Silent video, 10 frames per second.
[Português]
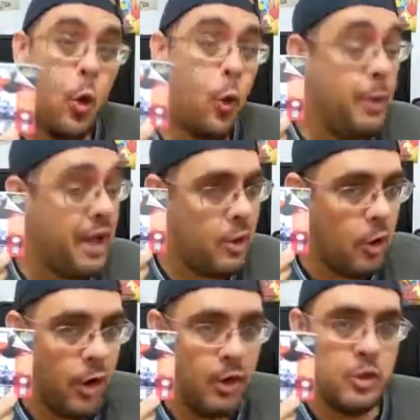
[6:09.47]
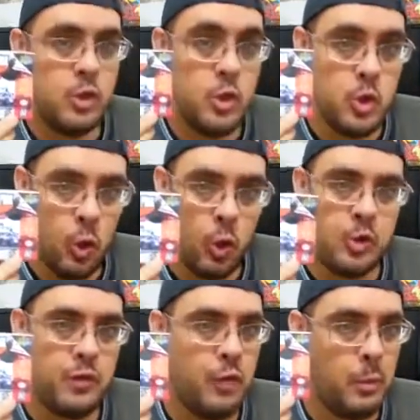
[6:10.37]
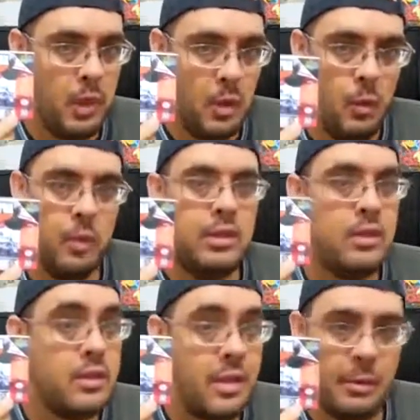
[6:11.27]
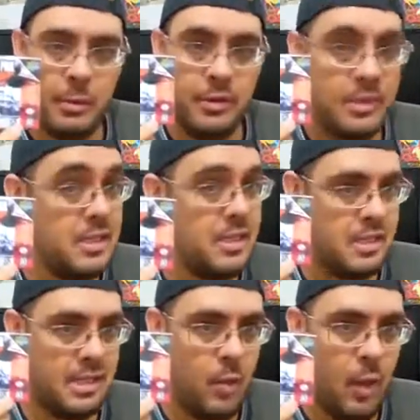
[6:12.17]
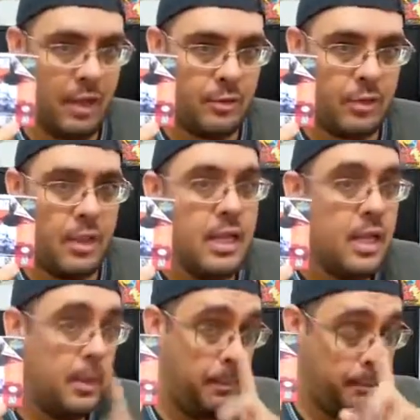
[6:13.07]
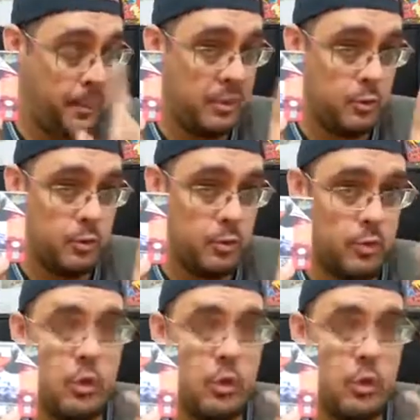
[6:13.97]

o melhor jogo de Fórmula 1 que tem pro Nintendo 64. Minto,